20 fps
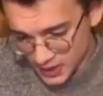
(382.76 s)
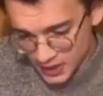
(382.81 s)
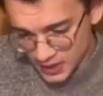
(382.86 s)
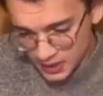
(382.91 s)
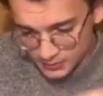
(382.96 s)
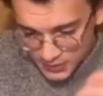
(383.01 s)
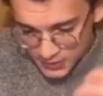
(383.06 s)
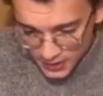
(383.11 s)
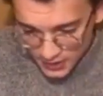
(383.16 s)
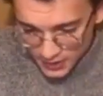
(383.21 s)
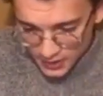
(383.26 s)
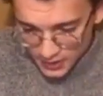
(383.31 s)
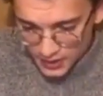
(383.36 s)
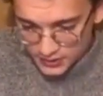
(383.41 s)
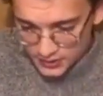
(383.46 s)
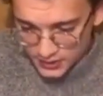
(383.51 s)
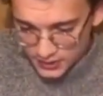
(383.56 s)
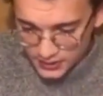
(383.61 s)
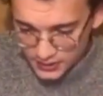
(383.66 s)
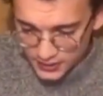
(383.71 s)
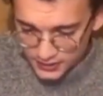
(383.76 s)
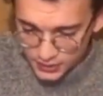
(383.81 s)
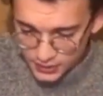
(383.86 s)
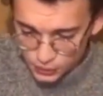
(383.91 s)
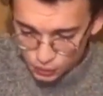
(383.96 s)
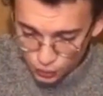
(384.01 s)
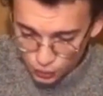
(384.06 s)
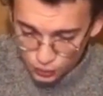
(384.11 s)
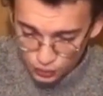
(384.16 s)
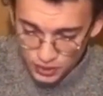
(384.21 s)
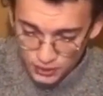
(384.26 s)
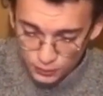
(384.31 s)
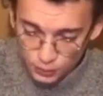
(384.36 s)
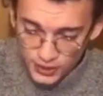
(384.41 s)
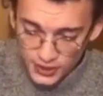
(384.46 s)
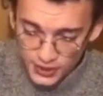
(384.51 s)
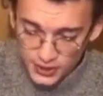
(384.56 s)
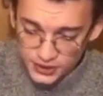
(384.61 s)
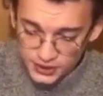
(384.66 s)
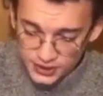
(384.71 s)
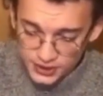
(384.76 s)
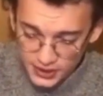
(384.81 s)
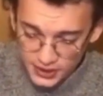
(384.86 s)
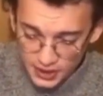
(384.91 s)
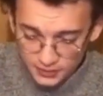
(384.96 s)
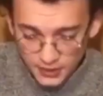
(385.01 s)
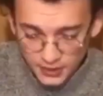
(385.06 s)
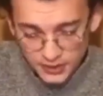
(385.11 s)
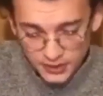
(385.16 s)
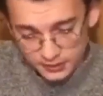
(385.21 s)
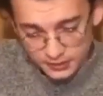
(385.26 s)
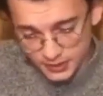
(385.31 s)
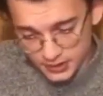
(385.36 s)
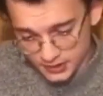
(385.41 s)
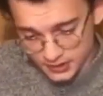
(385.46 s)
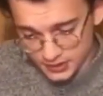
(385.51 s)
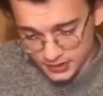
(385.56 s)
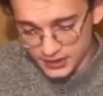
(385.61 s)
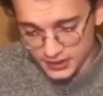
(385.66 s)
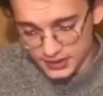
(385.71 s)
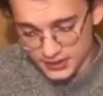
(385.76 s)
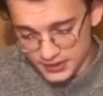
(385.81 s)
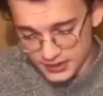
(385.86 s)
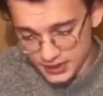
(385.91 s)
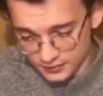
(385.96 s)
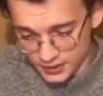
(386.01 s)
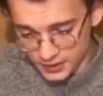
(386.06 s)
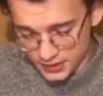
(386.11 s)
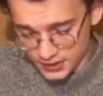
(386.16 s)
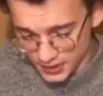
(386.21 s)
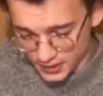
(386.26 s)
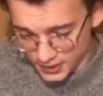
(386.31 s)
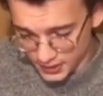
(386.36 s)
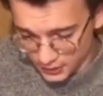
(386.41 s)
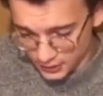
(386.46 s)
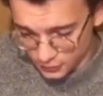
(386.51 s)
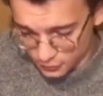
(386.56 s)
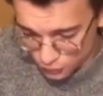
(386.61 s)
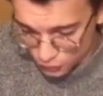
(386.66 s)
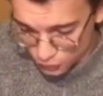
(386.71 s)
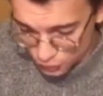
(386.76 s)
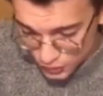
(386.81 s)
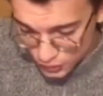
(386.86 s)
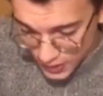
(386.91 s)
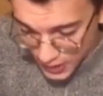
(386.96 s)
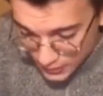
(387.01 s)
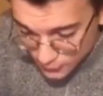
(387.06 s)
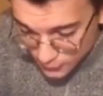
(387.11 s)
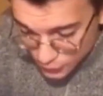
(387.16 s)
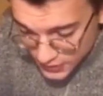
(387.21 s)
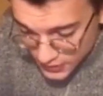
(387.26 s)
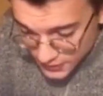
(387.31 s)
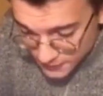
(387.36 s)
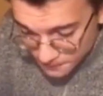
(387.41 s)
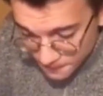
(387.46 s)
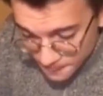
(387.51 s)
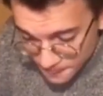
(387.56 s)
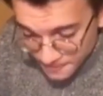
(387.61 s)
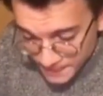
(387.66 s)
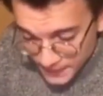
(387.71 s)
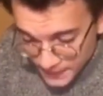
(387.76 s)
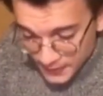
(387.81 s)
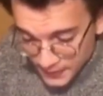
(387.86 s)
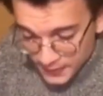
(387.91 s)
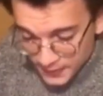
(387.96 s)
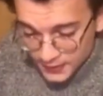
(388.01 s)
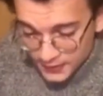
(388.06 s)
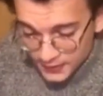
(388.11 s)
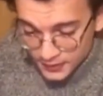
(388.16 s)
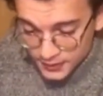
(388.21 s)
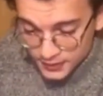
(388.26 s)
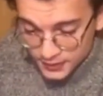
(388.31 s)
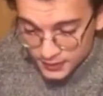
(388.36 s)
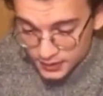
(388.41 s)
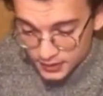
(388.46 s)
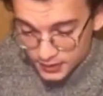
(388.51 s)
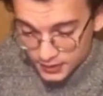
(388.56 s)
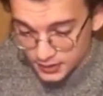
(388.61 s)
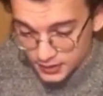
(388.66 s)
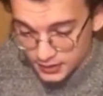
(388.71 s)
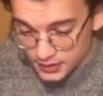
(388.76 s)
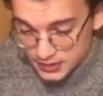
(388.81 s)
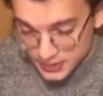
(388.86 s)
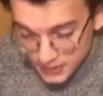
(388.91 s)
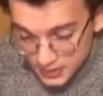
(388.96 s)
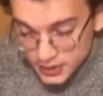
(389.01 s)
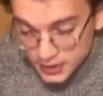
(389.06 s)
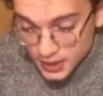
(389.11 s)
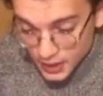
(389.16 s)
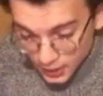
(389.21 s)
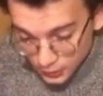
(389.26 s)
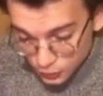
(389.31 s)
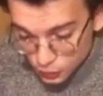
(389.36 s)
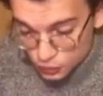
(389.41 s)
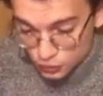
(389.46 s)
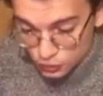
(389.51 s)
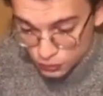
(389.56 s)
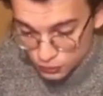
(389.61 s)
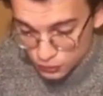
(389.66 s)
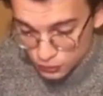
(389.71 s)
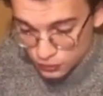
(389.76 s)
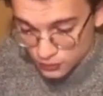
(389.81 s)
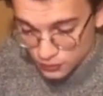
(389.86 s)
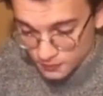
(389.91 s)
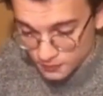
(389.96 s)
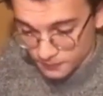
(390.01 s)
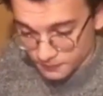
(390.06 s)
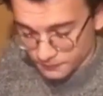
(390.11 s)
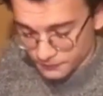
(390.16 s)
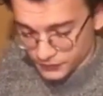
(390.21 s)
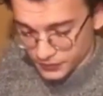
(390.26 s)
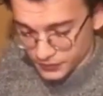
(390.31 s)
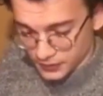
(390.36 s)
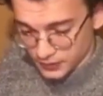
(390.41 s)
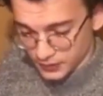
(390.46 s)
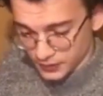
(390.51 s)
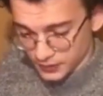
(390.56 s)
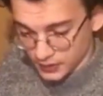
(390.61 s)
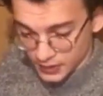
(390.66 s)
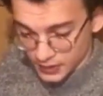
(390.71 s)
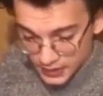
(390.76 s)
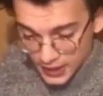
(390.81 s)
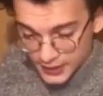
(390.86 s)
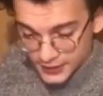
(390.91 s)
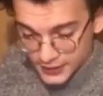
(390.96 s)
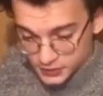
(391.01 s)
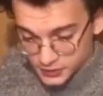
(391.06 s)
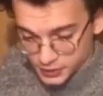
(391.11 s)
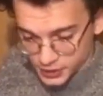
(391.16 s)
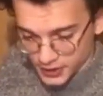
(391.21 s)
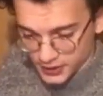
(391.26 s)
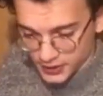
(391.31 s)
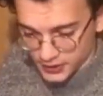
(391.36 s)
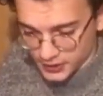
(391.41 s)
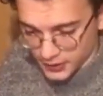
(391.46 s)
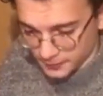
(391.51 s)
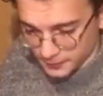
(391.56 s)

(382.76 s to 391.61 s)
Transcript: bir kenara atanlar da çoğunlukla bu eleştiriyi yaparlar Batı'nın etkisine vesaire kalıyorsunuz diye. Halbuki e, siz de kalıyorsunuz. Yanlış bir şekilde.